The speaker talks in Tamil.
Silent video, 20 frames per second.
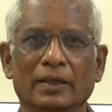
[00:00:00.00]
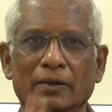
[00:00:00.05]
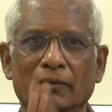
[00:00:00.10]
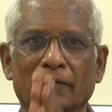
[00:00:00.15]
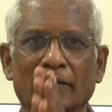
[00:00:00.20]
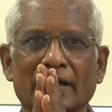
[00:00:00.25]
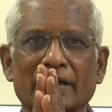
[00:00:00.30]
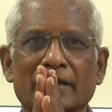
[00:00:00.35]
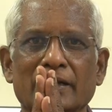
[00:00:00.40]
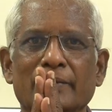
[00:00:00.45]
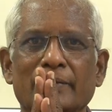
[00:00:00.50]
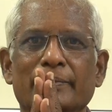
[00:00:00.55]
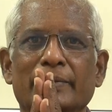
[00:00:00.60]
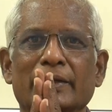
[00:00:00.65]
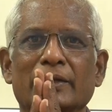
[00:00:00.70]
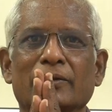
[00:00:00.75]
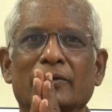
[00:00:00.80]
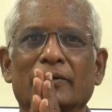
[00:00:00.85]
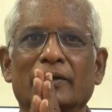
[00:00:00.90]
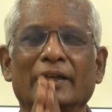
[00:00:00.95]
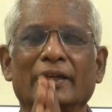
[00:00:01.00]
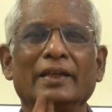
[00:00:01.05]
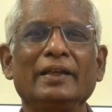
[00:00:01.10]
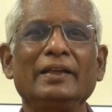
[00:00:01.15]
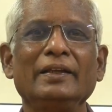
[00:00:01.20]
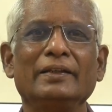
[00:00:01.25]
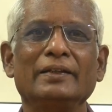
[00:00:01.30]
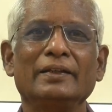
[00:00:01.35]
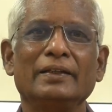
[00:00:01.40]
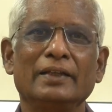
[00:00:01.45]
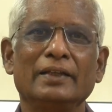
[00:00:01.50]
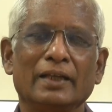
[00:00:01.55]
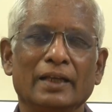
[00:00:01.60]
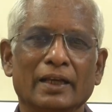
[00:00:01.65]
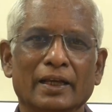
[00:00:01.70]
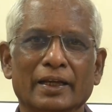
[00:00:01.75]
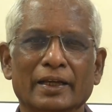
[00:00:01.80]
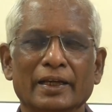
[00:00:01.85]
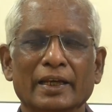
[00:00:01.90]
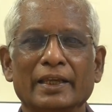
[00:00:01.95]
வணக்கம் பெற்றோர்களே
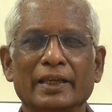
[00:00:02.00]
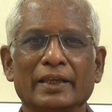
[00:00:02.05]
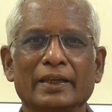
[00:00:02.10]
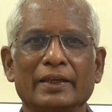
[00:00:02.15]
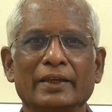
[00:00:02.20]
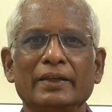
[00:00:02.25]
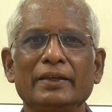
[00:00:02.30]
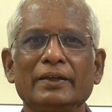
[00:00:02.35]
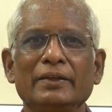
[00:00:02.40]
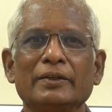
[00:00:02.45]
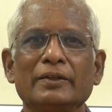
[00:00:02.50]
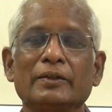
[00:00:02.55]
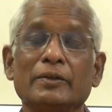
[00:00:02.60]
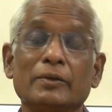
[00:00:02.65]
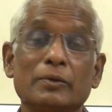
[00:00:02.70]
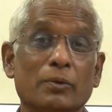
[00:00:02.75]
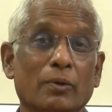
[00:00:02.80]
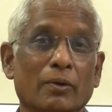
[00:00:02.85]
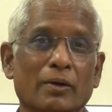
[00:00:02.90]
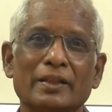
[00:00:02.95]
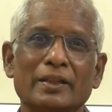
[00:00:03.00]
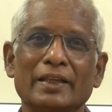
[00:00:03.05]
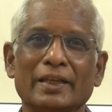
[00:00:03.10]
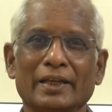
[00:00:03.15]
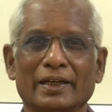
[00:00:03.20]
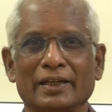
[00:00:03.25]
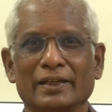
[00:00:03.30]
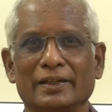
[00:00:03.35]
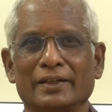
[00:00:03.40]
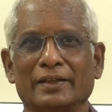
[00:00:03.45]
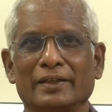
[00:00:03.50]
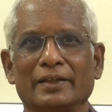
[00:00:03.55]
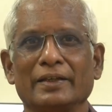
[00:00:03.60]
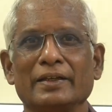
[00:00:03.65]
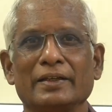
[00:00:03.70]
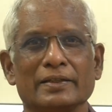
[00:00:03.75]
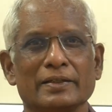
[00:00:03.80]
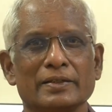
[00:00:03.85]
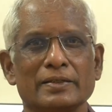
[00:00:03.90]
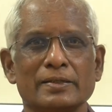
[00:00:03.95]
இன்றைக்கி குழந்தைகளுக்கு
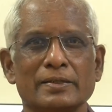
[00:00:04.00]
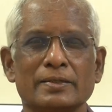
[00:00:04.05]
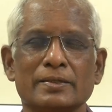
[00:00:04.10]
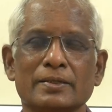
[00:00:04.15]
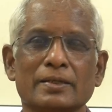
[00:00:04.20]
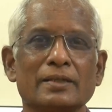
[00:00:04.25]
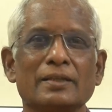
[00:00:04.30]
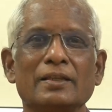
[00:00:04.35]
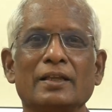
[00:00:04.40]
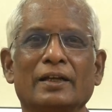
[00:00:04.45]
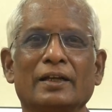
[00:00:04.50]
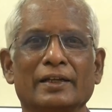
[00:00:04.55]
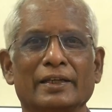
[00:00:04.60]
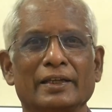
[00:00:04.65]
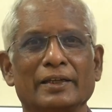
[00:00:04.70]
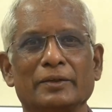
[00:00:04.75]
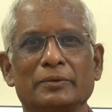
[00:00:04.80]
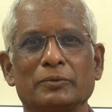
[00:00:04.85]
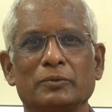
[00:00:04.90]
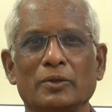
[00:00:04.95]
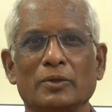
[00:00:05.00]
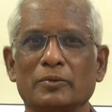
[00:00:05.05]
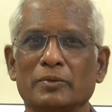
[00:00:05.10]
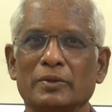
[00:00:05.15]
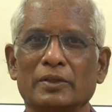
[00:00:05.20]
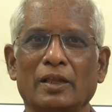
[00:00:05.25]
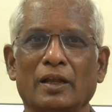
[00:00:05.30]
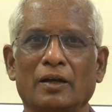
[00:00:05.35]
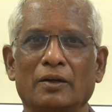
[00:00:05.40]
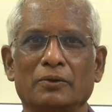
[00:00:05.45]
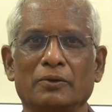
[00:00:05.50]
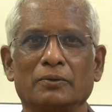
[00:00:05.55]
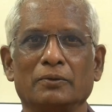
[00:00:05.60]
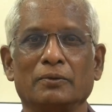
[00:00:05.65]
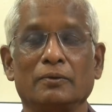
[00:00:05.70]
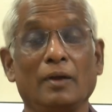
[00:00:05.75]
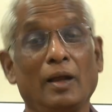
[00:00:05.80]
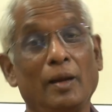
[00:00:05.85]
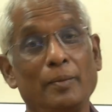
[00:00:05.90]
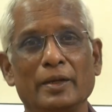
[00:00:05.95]
சிறுதானிய உணவு தரணும்
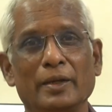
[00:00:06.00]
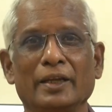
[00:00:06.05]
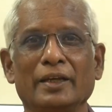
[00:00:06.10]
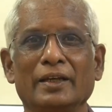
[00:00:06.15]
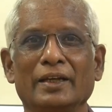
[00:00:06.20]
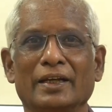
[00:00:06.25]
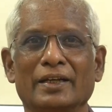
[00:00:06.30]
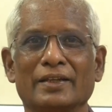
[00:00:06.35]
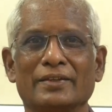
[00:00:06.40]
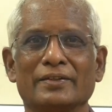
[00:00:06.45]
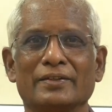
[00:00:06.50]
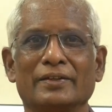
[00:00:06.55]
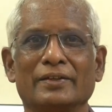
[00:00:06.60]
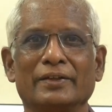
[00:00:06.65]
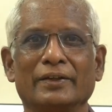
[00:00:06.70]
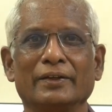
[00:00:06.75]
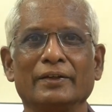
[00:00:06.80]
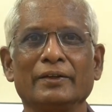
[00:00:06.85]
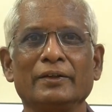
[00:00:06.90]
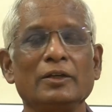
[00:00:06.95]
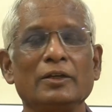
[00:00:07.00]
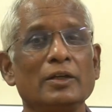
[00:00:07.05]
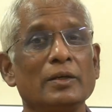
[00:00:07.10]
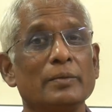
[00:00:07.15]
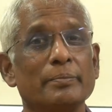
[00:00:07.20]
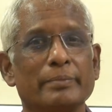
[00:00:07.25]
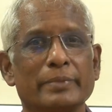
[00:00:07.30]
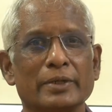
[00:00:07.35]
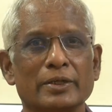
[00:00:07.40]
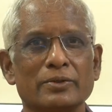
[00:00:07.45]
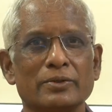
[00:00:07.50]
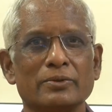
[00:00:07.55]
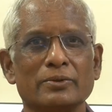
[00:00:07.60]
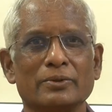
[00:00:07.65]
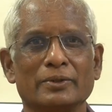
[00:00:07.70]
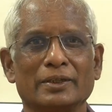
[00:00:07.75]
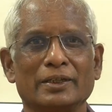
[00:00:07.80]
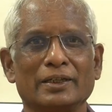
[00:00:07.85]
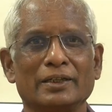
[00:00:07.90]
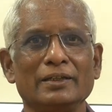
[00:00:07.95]
அப்படின்னு நினச்சிட்டு
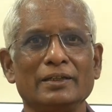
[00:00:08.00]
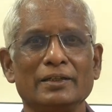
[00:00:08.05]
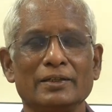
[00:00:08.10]
பெற்றோர்கள்